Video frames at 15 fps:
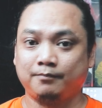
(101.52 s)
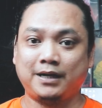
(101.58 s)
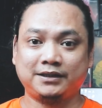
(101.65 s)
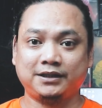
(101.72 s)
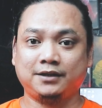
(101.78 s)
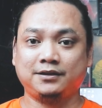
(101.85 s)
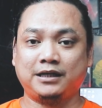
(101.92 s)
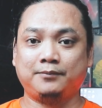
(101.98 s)

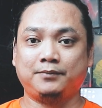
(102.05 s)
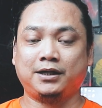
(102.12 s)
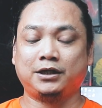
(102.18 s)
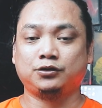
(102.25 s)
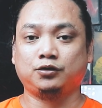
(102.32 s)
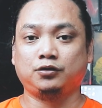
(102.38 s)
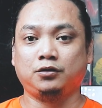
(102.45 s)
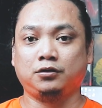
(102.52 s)
Matik na
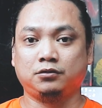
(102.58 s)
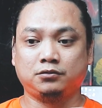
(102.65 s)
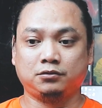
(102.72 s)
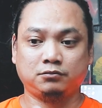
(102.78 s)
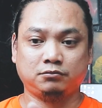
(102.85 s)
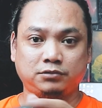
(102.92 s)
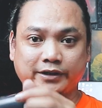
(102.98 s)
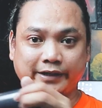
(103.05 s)
mga tol,
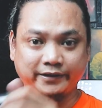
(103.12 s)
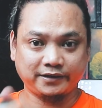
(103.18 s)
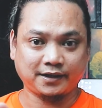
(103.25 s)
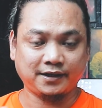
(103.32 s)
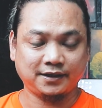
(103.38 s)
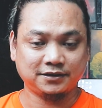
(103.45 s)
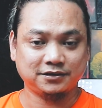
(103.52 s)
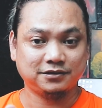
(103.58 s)
kung
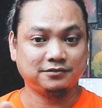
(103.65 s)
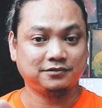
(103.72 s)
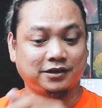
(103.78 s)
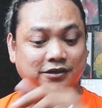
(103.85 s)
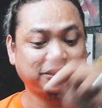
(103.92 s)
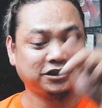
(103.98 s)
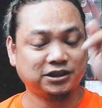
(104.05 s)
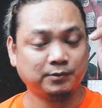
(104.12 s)
nag-interest,
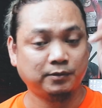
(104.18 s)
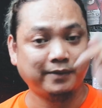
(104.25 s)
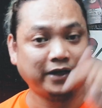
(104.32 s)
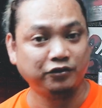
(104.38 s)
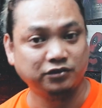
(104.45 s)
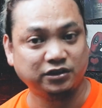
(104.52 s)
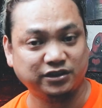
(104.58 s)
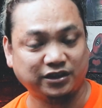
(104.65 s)
nandiyan sa
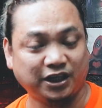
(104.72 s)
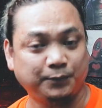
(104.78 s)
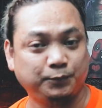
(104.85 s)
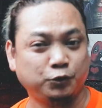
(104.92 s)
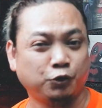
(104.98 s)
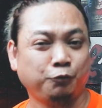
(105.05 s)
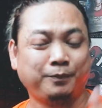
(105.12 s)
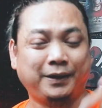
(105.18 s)
baba yung
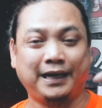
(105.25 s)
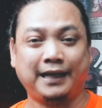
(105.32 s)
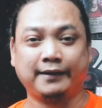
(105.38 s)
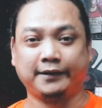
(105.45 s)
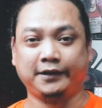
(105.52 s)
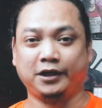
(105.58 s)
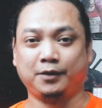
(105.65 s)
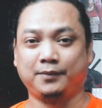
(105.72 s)
description,
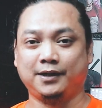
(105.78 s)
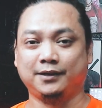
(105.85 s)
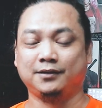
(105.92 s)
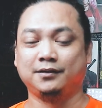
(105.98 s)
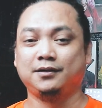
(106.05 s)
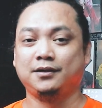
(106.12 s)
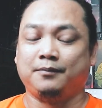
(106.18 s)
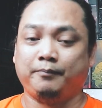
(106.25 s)
palagi naman.
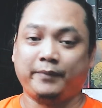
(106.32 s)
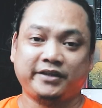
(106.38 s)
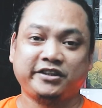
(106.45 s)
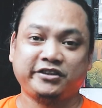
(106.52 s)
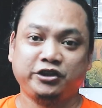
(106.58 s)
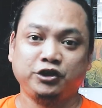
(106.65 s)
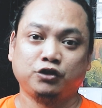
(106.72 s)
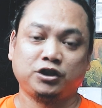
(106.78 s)

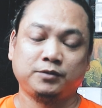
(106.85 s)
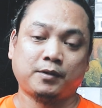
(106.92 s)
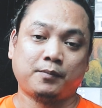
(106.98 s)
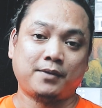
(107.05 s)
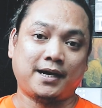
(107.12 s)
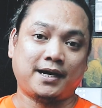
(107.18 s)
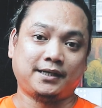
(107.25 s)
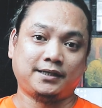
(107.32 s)
Message nyo si
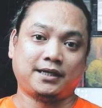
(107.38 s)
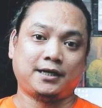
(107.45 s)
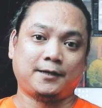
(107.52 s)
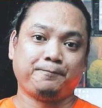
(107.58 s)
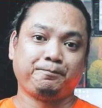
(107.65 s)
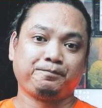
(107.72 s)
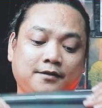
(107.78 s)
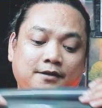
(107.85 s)
Ma'am
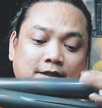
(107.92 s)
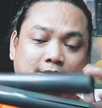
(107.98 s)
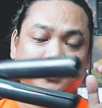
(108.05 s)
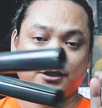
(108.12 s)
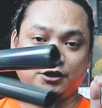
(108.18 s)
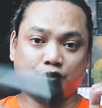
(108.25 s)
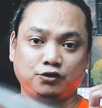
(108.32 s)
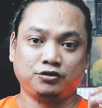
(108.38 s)
Ana,
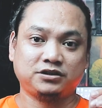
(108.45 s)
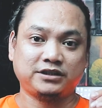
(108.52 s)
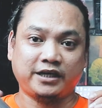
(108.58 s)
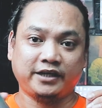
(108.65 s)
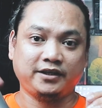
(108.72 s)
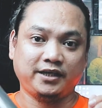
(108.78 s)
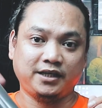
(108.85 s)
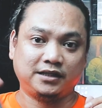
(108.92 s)
nandiyan yun.
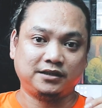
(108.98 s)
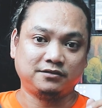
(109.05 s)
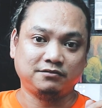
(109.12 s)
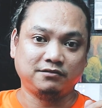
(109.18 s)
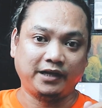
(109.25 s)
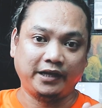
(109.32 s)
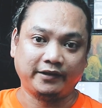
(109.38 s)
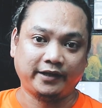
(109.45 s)
Sa kanya
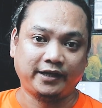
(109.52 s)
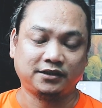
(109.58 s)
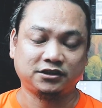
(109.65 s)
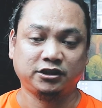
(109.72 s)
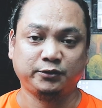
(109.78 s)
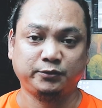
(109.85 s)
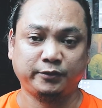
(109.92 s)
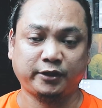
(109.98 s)
yung link na yan
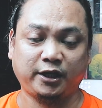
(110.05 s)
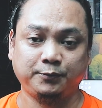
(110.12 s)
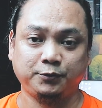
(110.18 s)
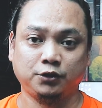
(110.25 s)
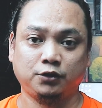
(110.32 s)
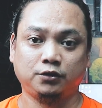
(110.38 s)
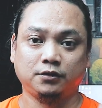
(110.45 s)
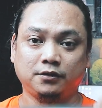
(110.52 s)
sa
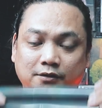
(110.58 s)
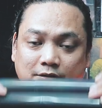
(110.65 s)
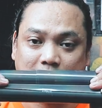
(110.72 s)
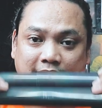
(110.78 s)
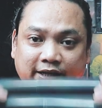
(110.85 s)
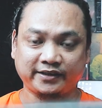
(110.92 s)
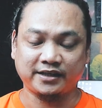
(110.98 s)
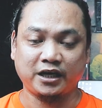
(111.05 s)
description.
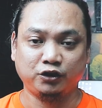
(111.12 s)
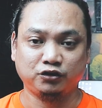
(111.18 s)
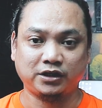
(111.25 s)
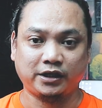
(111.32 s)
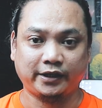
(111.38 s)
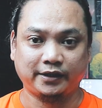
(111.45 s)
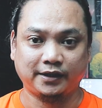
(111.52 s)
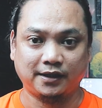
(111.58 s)
Korekta kayo
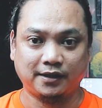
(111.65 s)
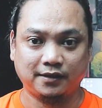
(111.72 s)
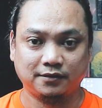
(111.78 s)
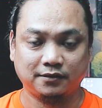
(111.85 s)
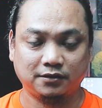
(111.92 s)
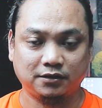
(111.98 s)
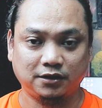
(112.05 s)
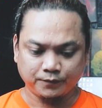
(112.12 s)
sa kanya.
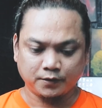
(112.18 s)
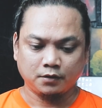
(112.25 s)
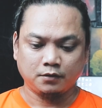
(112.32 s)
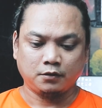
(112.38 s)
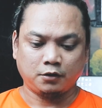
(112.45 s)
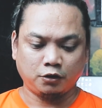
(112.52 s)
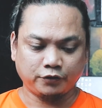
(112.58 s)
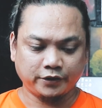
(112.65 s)

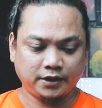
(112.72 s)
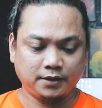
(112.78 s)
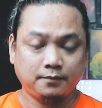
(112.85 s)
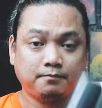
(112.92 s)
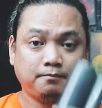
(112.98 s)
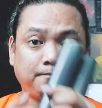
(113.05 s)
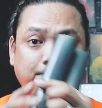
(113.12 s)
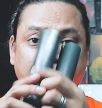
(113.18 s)
Okay,
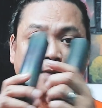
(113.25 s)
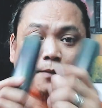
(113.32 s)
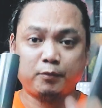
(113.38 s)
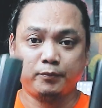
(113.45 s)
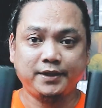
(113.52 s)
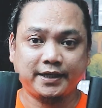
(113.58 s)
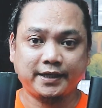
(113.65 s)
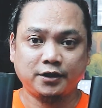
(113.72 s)
pag
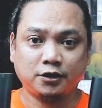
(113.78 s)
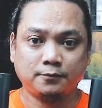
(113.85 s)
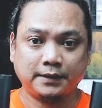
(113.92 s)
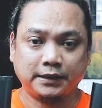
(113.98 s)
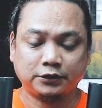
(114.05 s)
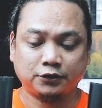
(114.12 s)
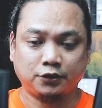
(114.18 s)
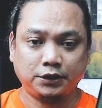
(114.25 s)
bumili kayo
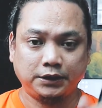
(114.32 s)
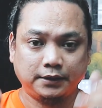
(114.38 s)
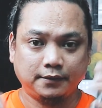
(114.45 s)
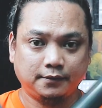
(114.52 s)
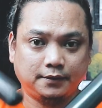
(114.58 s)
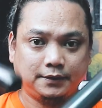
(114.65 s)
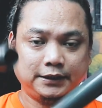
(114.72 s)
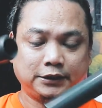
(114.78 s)
mga tol,
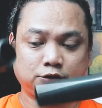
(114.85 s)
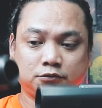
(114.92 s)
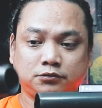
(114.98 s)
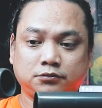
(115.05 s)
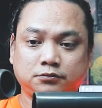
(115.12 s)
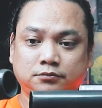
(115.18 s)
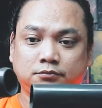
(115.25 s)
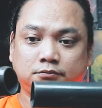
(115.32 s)

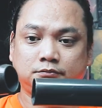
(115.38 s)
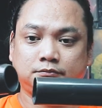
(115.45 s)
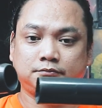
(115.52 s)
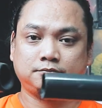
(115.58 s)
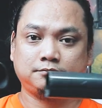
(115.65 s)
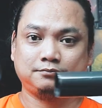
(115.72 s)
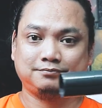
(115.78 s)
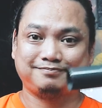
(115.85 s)
netong
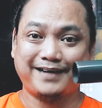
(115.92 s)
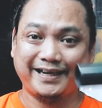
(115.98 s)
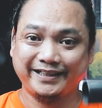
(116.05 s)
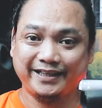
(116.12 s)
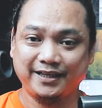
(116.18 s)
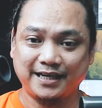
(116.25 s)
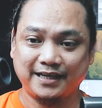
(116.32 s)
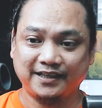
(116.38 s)

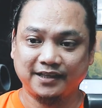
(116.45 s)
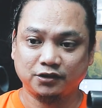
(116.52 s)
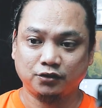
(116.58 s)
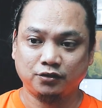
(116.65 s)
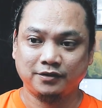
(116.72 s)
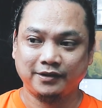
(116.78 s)
vinyl nga nito,